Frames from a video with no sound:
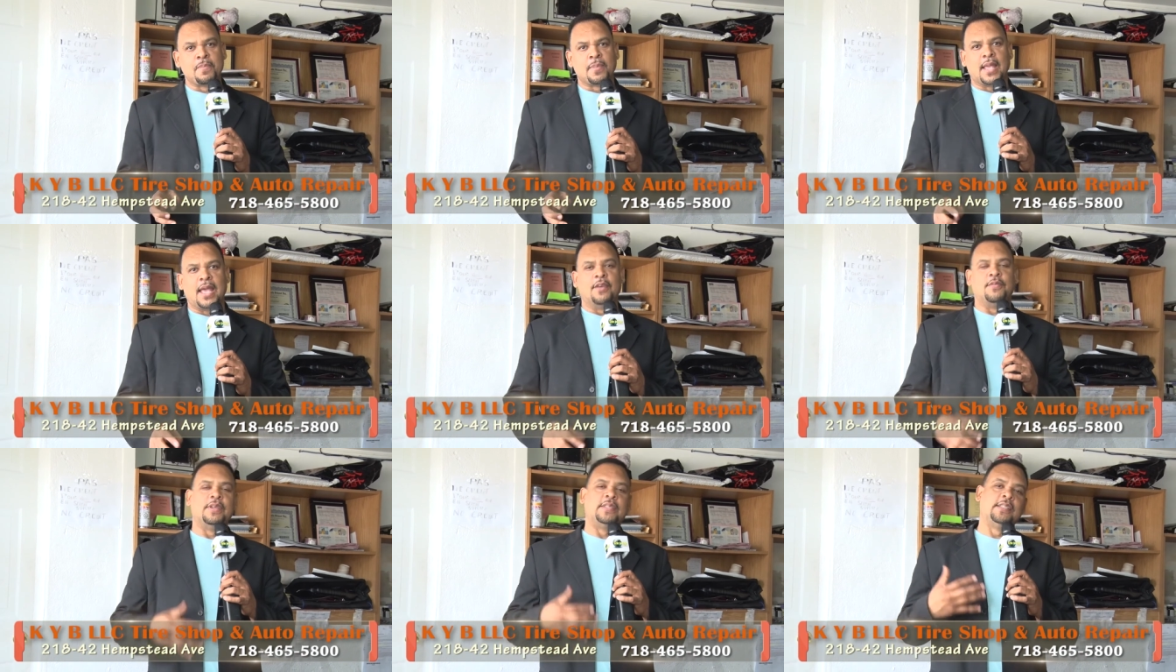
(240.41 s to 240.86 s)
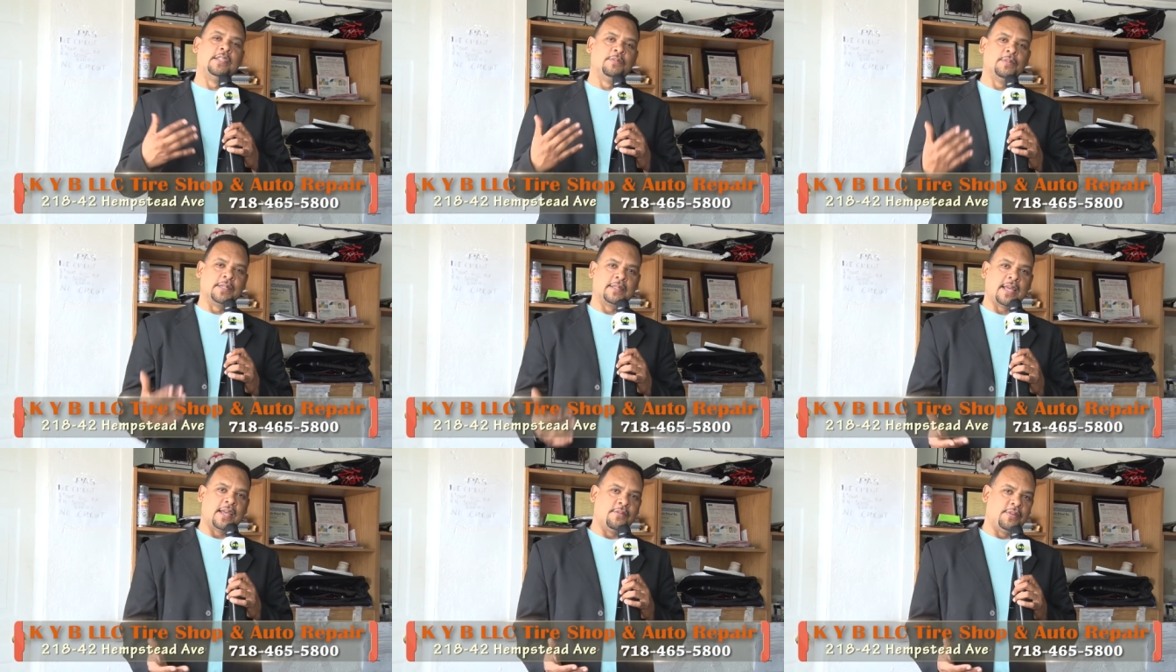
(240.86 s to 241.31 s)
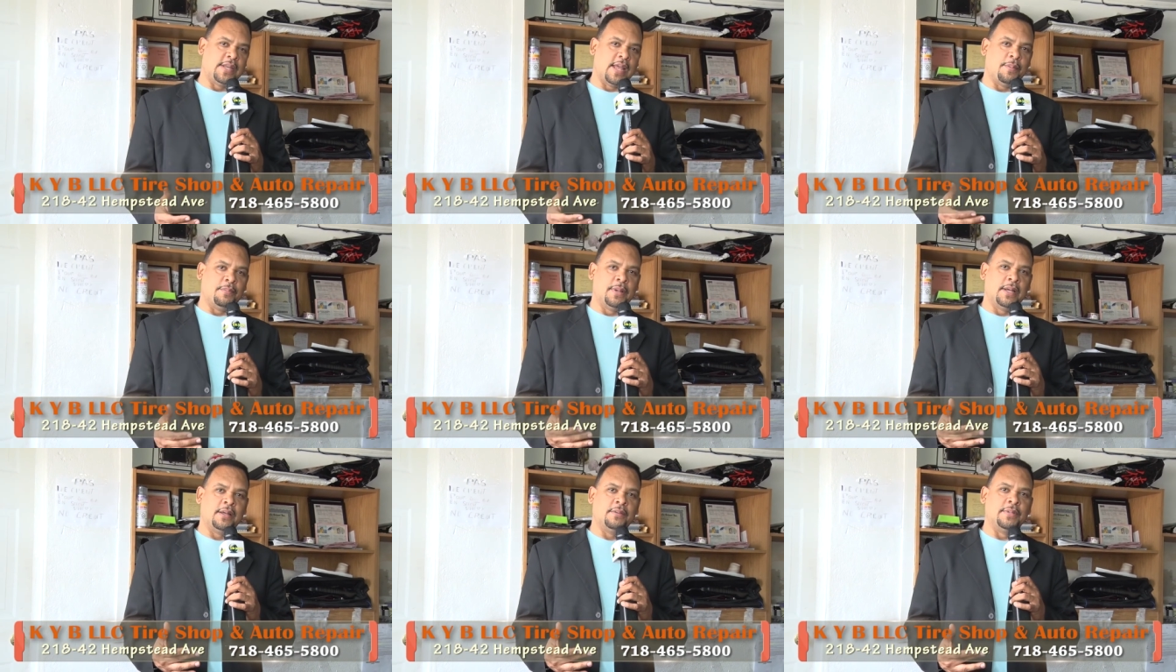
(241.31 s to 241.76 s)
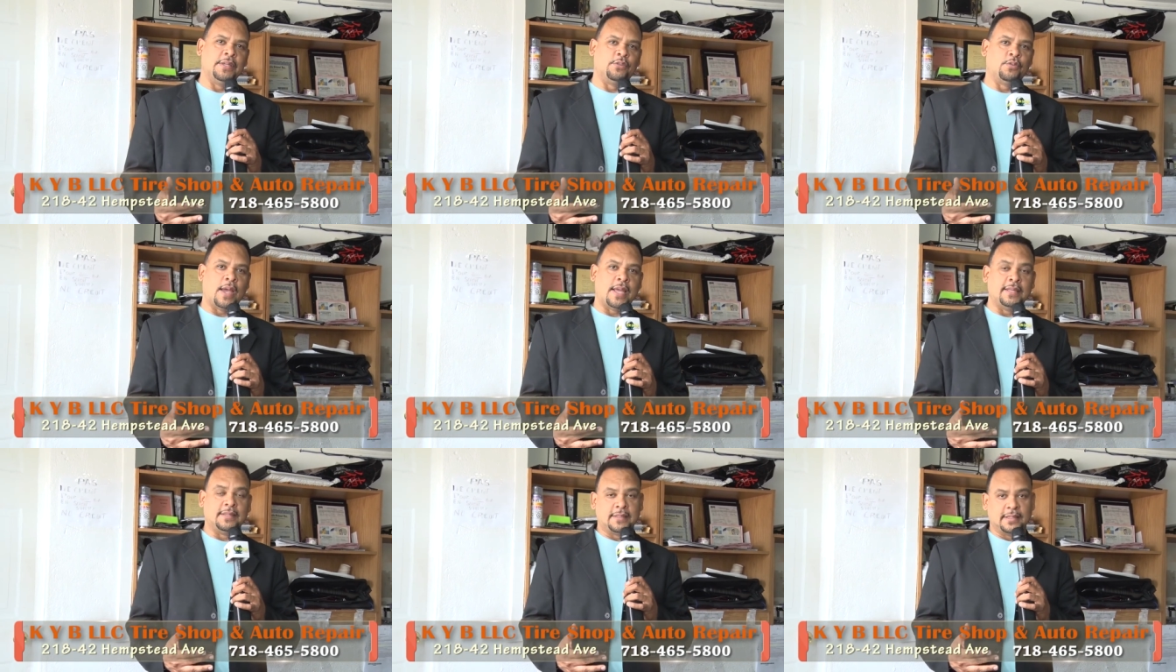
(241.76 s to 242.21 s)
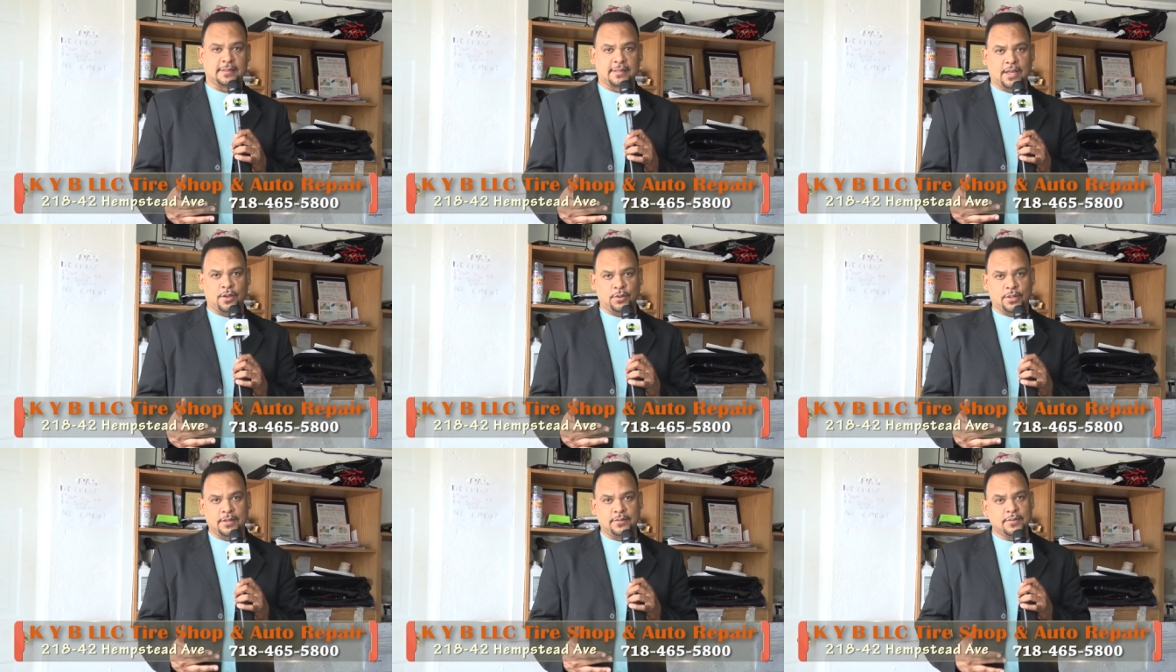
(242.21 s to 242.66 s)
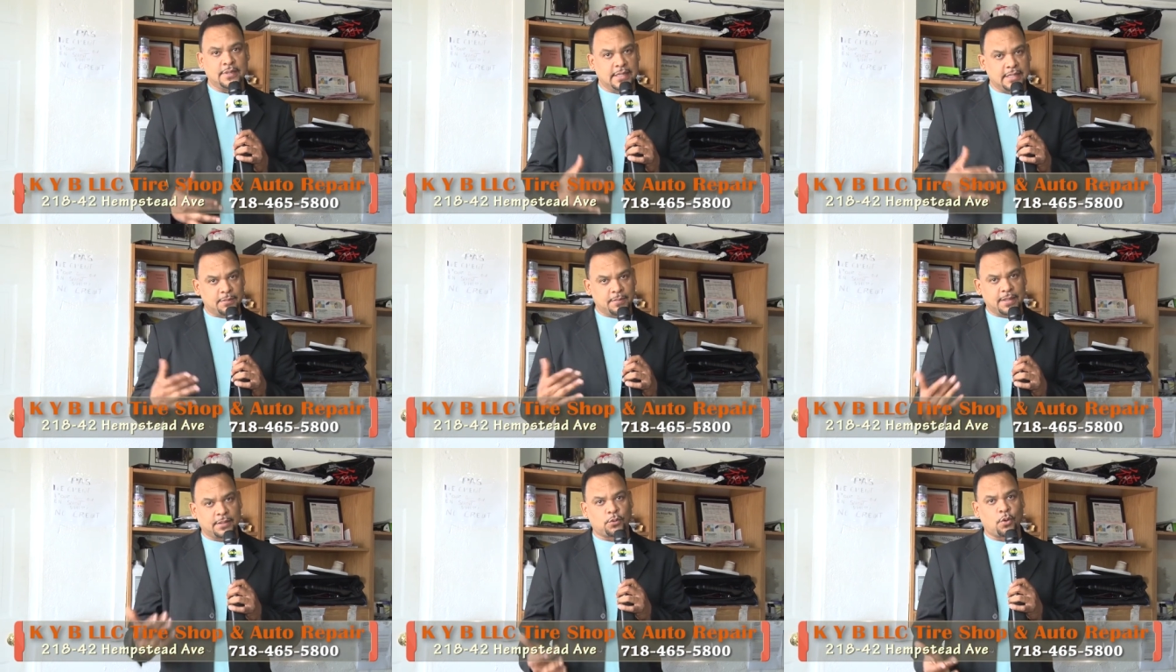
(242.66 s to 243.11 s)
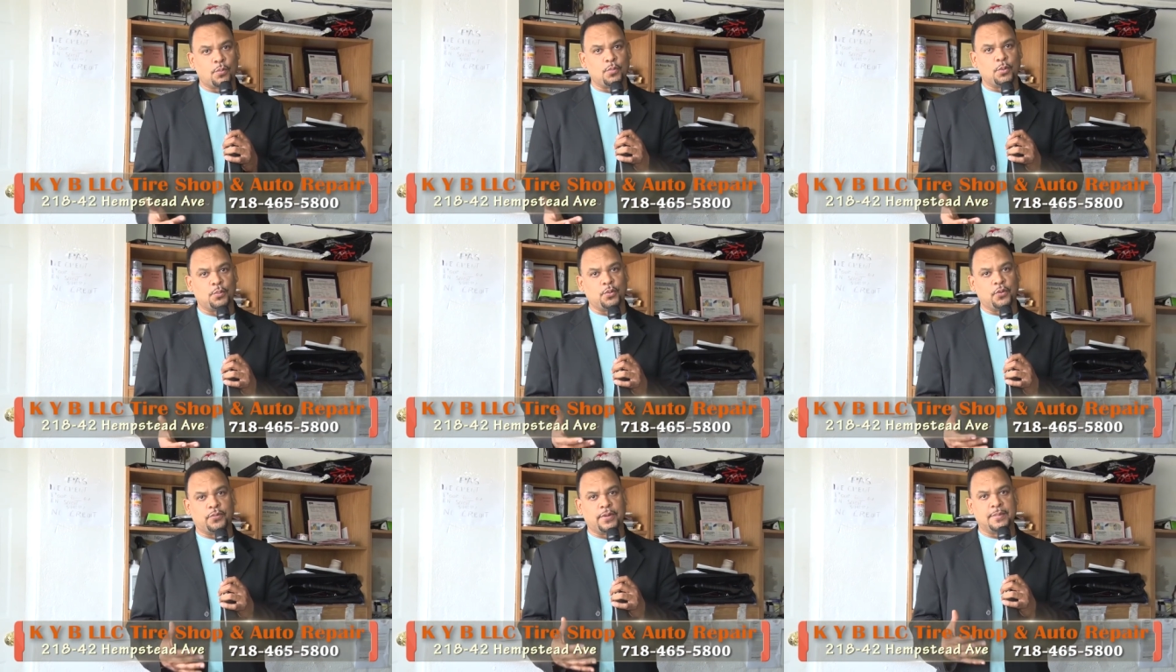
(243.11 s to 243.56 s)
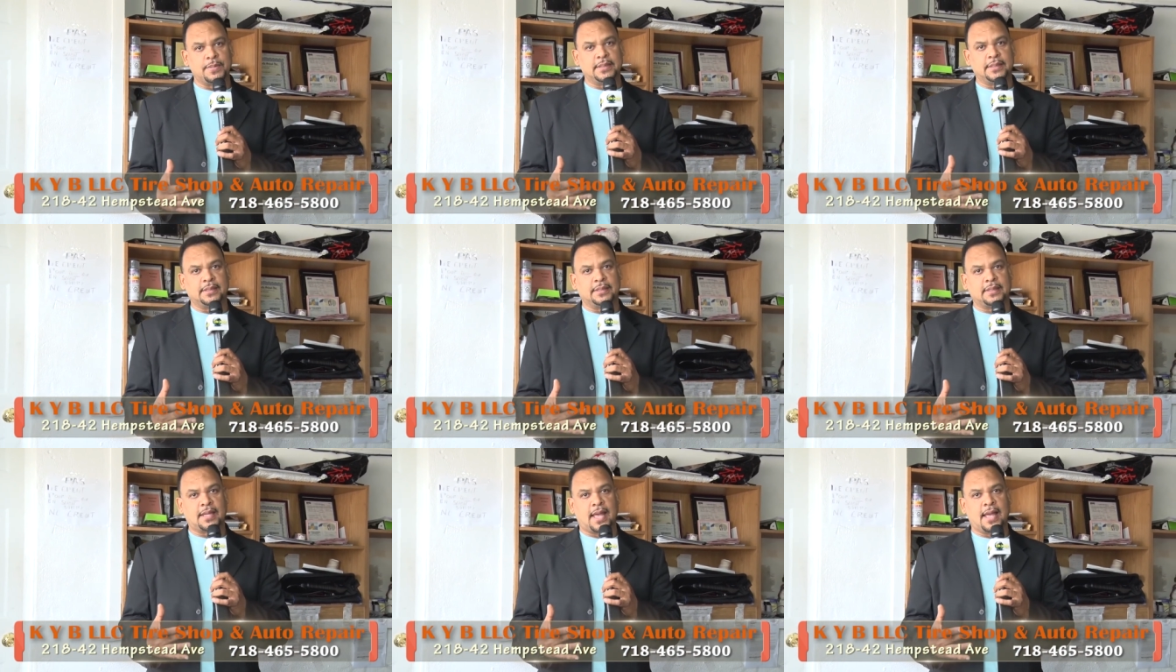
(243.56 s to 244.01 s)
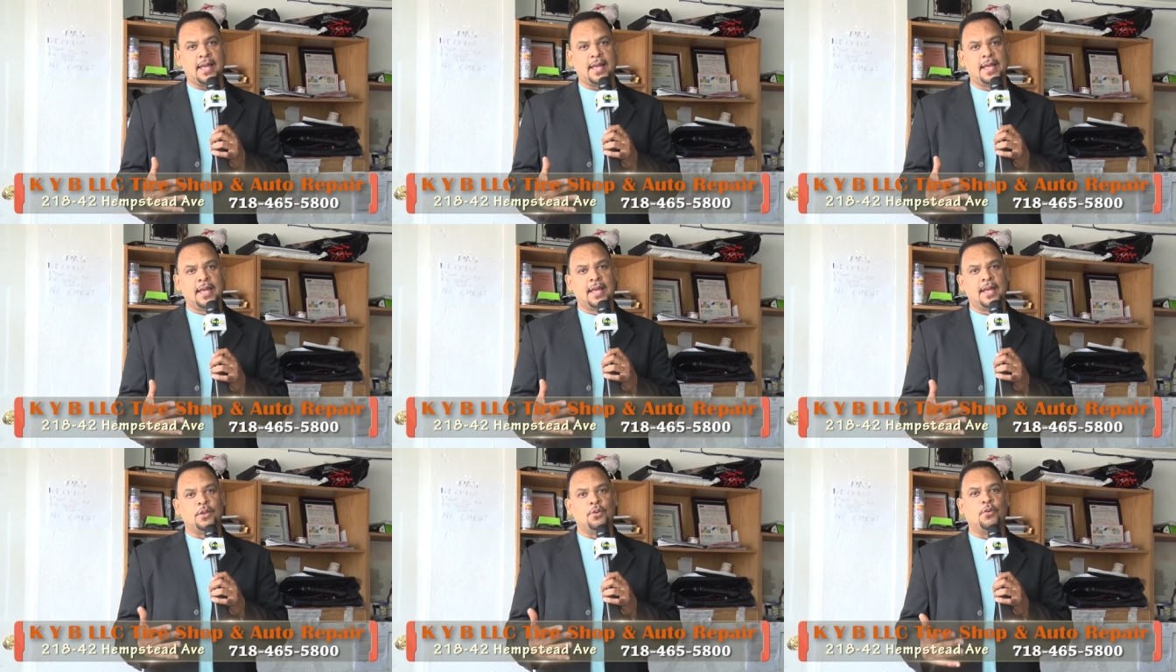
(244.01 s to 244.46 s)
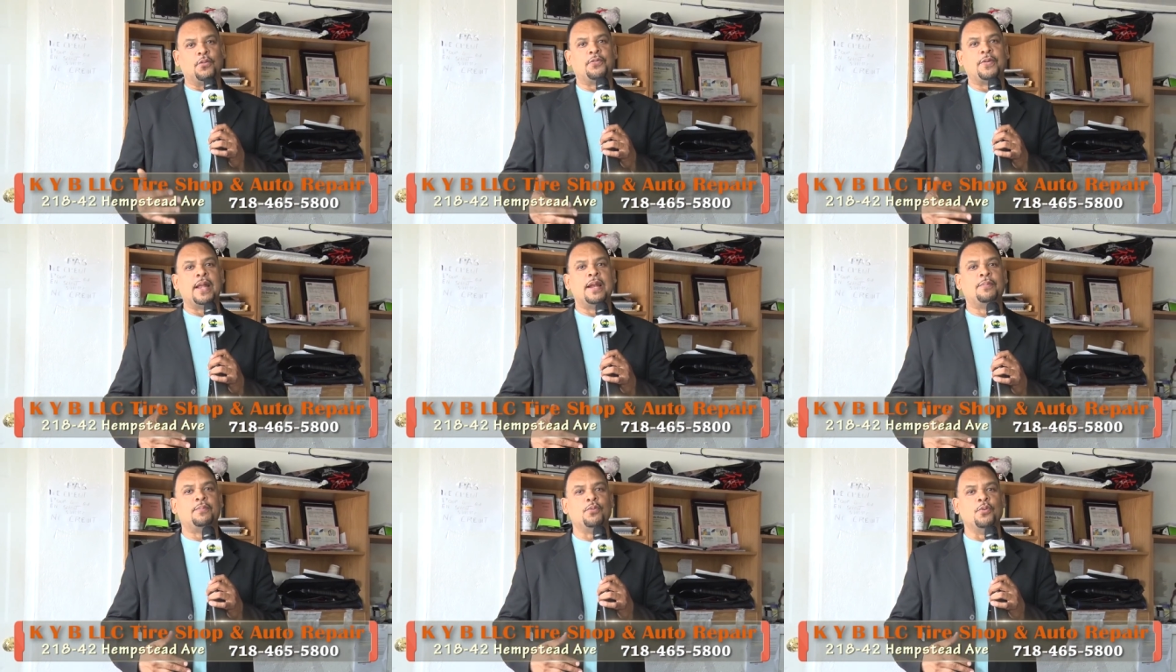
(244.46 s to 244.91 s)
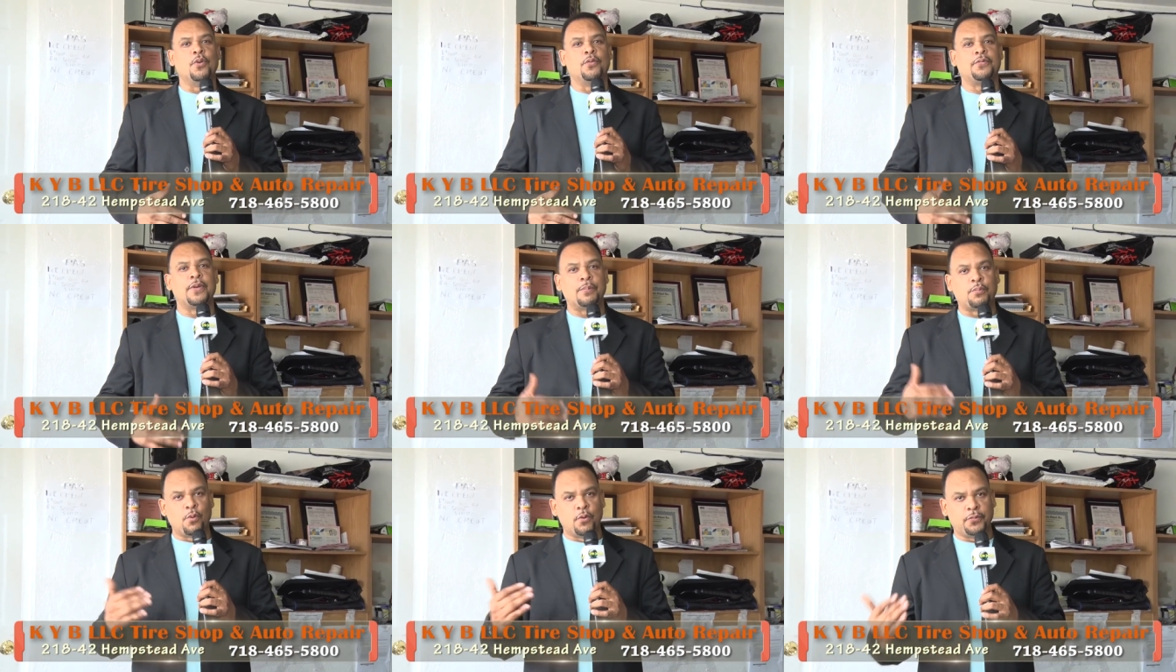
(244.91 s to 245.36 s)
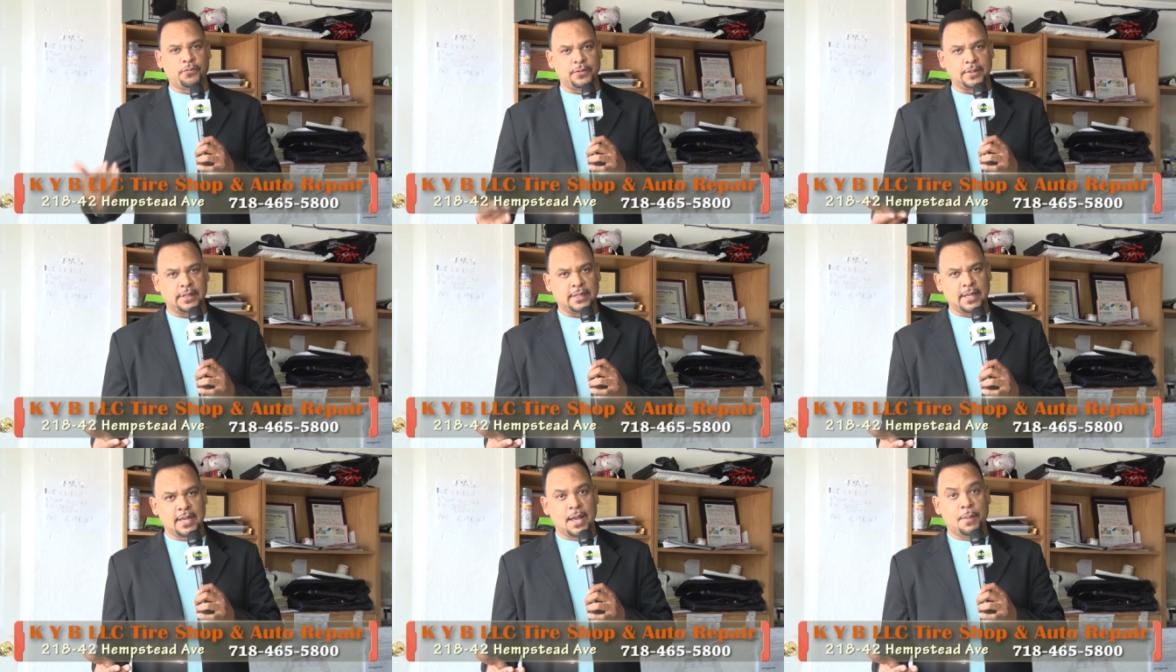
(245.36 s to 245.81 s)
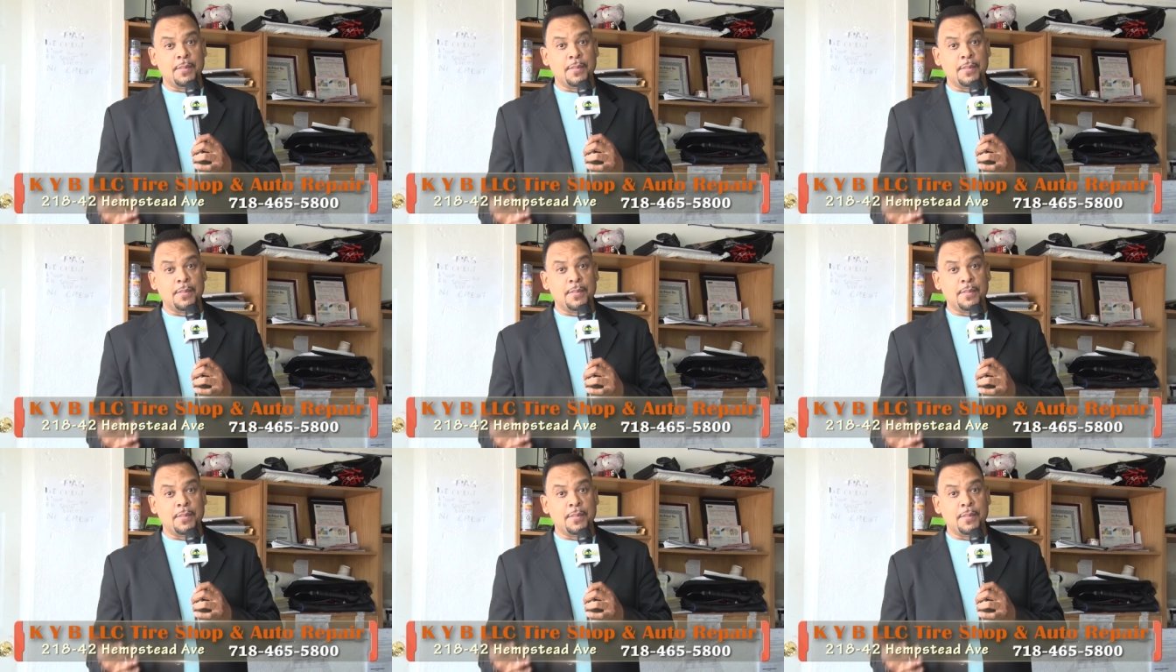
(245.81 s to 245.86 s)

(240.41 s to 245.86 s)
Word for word: Investissement, ça, évidemment, messieurs haïtiens, ça, qui viennent, qui mettent pour faire business ça, ils font pour faire profit.